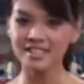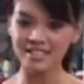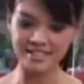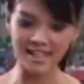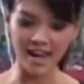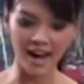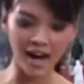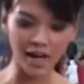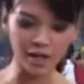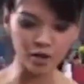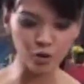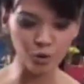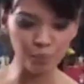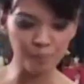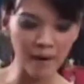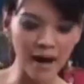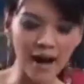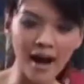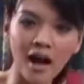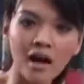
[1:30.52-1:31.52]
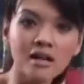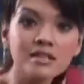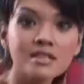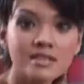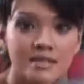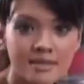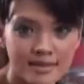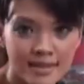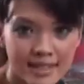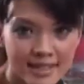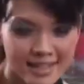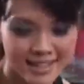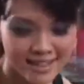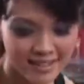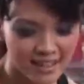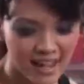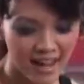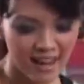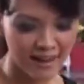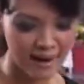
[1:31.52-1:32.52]
Jangan lupa sedikit
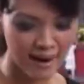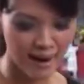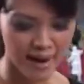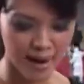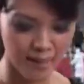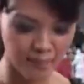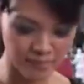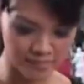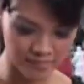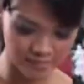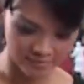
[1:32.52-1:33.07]
garam,